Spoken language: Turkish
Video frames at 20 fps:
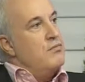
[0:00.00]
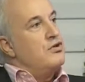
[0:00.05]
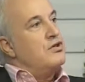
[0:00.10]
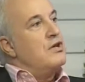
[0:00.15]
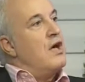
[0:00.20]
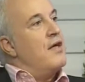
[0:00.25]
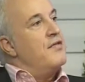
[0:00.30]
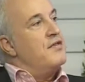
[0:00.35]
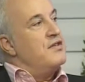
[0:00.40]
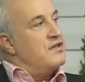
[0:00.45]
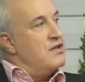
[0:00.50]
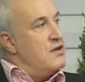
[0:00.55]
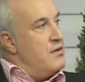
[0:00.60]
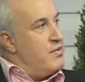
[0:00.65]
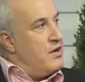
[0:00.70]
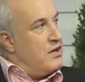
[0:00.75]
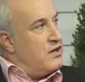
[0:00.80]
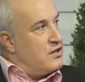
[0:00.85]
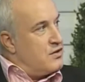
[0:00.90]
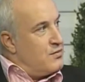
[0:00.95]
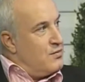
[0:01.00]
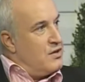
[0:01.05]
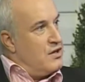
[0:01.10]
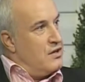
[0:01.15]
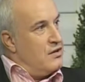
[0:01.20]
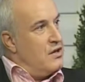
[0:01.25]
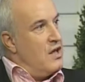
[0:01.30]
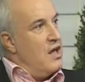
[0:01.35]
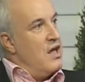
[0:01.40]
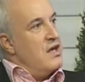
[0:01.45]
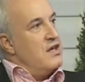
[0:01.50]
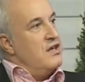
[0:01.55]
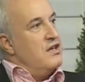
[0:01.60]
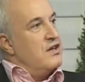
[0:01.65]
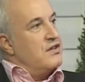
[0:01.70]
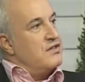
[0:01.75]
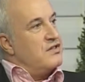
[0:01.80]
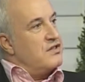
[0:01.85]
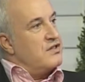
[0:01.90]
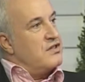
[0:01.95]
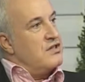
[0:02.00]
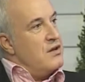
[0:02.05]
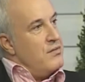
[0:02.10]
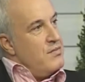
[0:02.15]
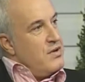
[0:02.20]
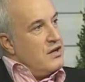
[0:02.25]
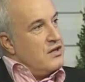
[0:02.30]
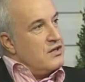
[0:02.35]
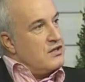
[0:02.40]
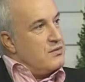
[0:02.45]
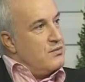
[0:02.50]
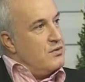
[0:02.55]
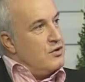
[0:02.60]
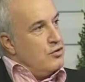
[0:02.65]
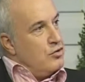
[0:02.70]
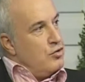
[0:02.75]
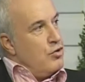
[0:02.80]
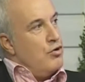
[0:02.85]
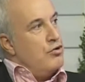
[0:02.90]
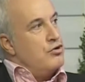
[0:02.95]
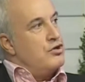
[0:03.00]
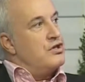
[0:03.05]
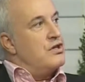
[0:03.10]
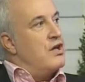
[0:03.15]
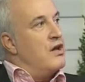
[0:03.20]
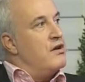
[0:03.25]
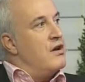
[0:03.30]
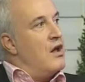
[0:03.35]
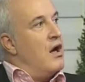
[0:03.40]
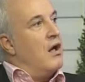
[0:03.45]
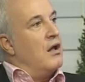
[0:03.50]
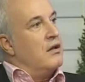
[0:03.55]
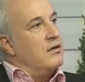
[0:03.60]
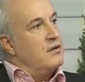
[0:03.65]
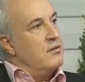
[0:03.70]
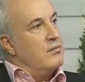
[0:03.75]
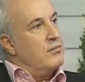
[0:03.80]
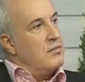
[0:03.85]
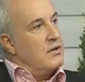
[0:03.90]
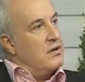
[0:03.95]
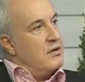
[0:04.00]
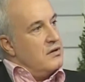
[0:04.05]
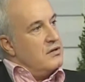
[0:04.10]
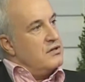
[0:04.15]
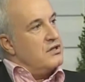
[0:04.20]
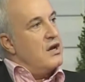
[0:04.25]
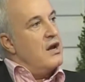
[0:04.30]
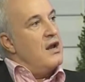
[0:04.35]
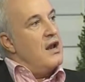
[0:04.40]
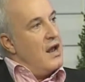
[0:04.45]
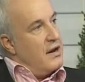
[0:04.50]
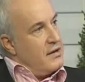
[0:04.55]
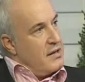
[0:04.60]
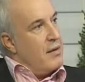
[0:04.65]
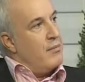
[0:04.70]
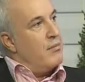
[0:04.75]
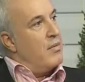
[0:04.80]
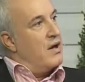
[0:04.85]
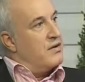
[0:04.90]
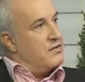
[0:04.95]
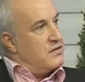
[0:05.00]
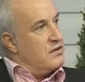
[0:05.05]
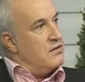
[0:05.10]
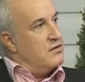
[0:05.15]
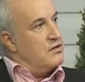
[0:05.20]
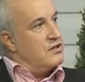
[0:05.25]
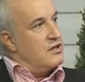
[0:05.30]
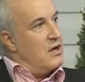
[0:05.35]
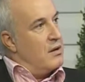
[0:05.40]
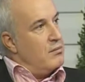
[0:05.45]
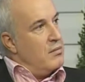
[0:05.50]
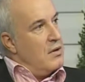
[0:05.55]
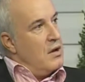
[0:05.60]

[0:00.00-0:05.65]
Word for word: müsaadesini bir kısmının yazısını bir kısmının görüşlerini aldım. Ne güzel hocam aslında çok e,